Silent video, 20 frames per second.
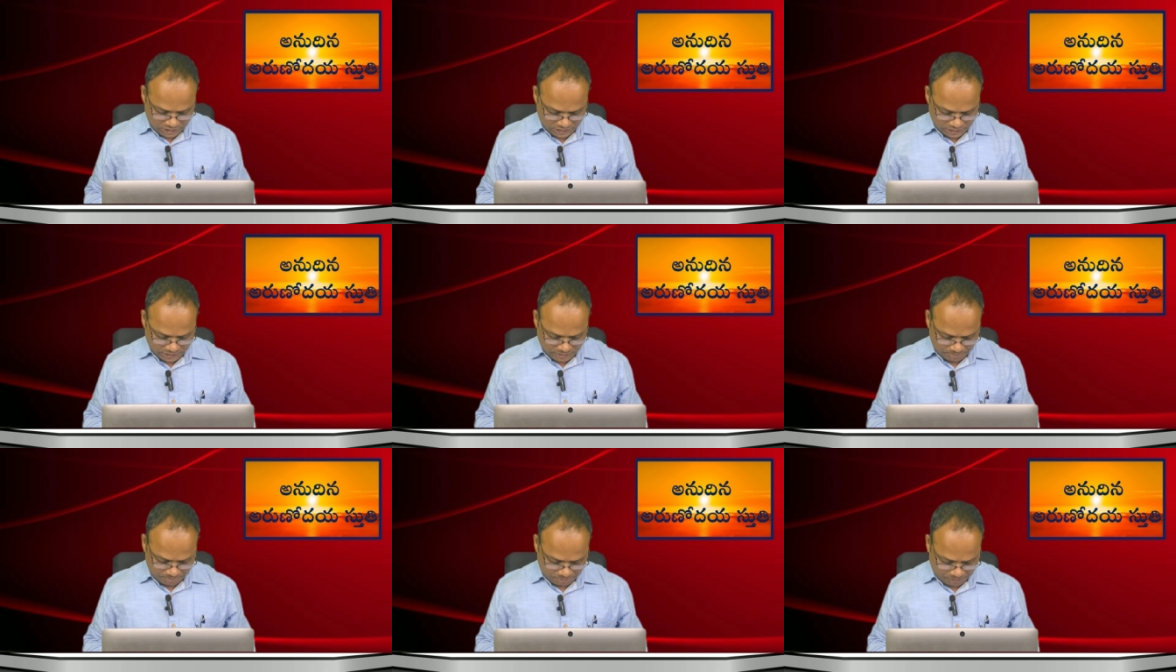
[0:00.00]

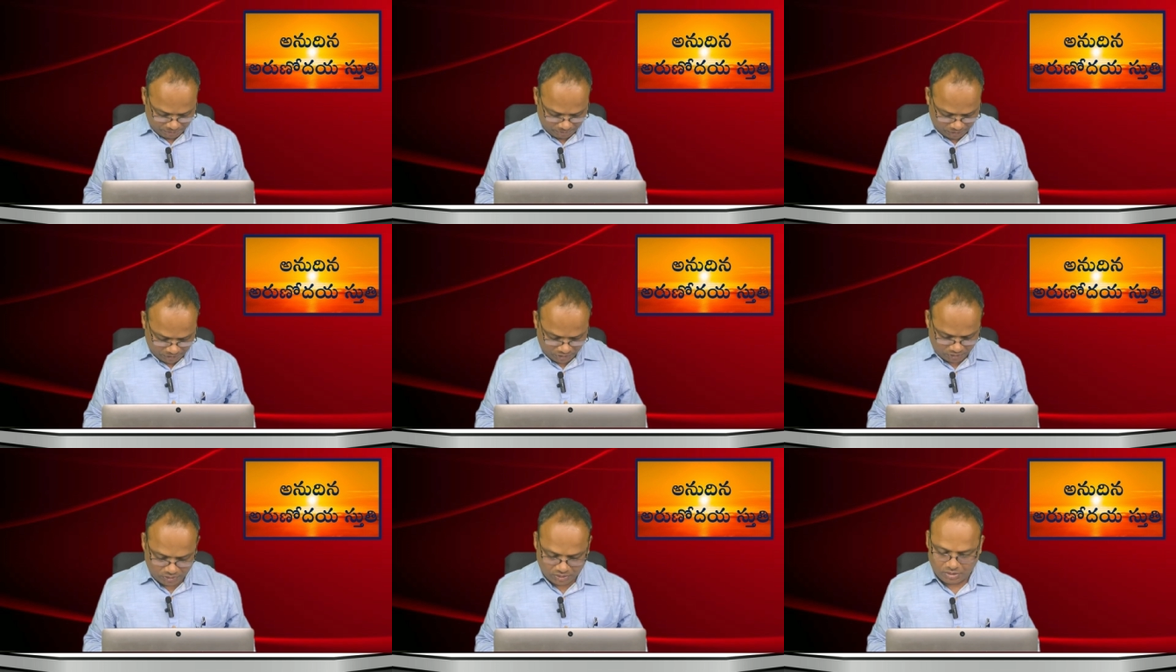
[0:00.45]

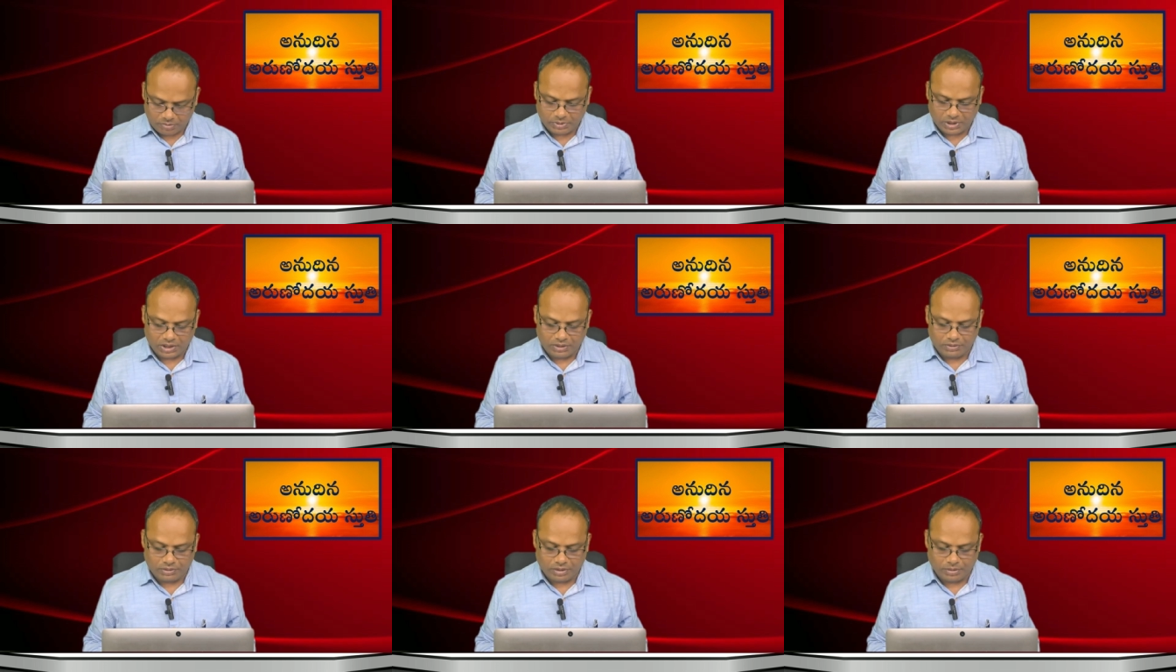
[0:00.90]

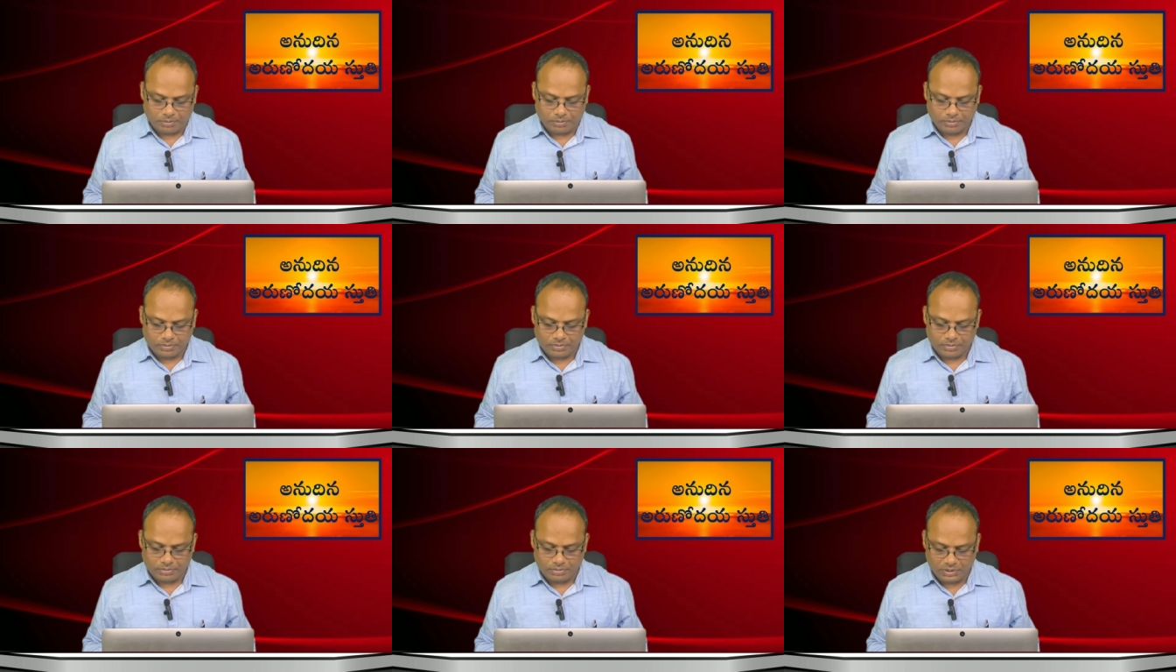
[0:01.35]
చెల్లింపబద్దులమై ఉన్నాం
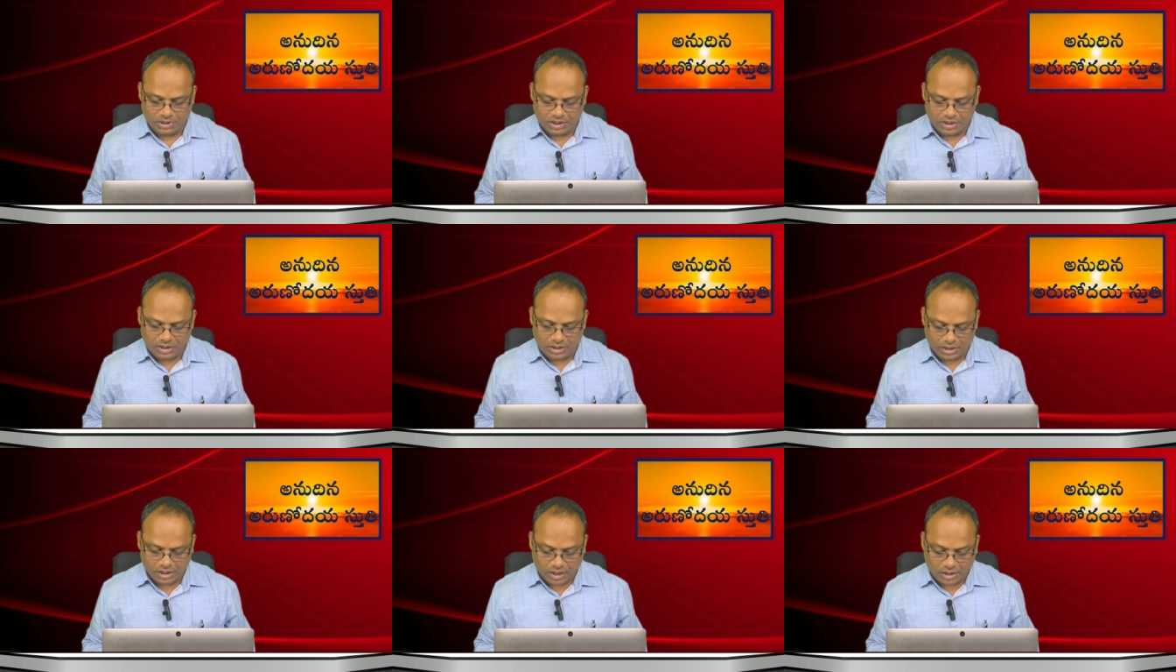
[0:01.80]

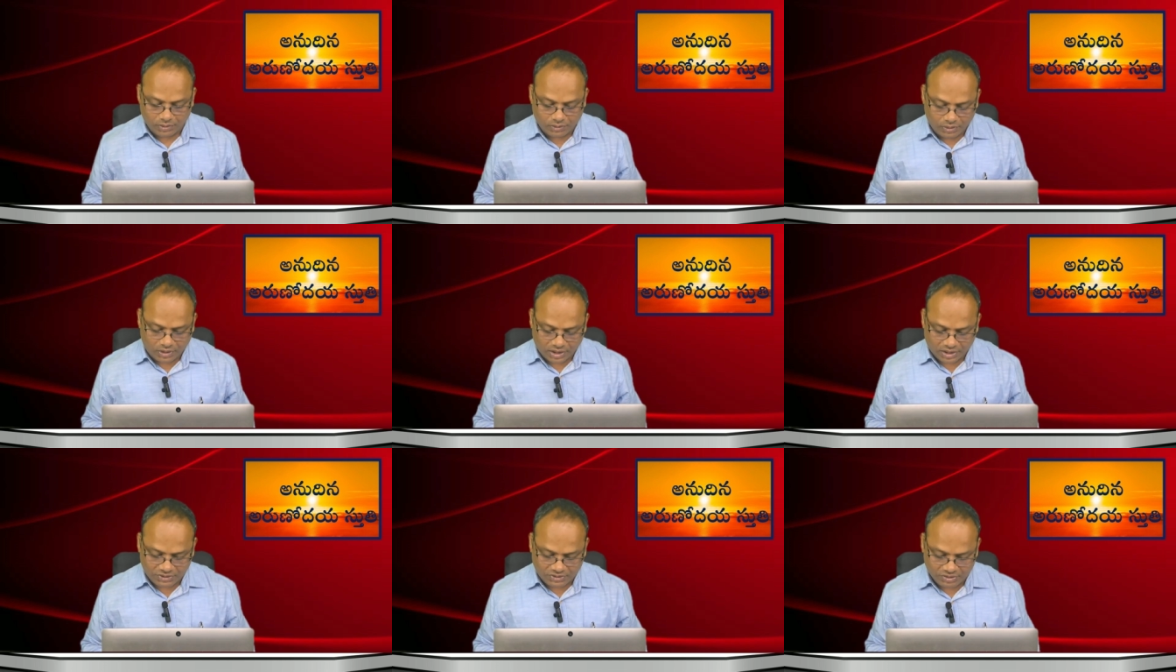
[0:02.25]

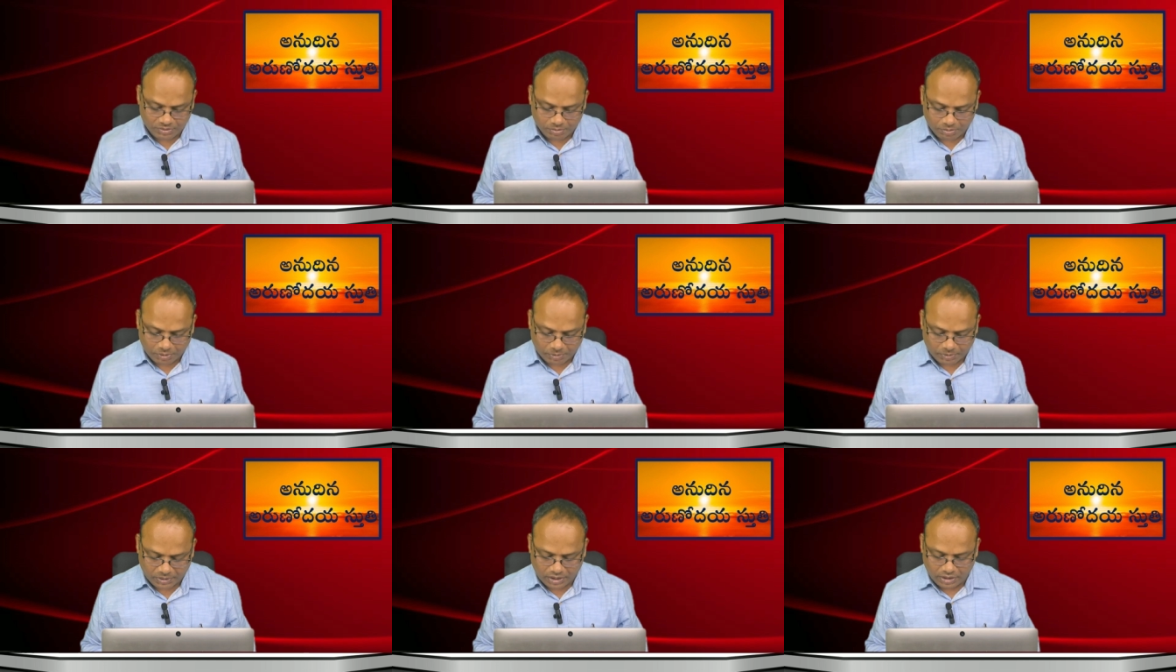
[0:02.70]
మీరిలాగు
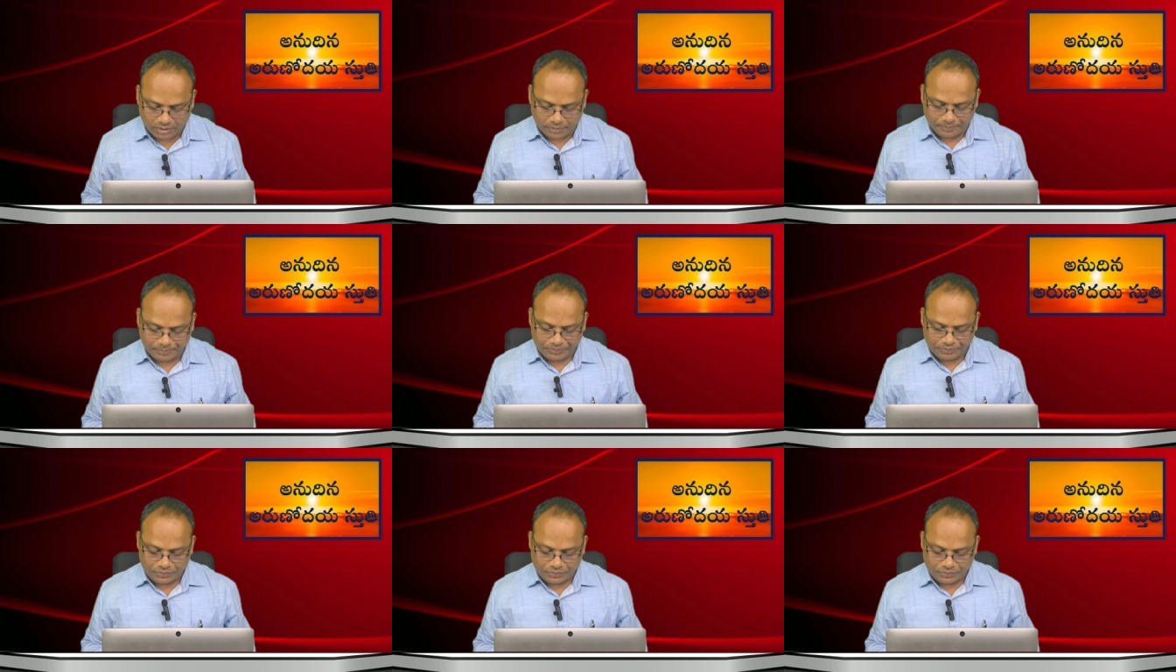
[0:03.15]
రక్షింపబడి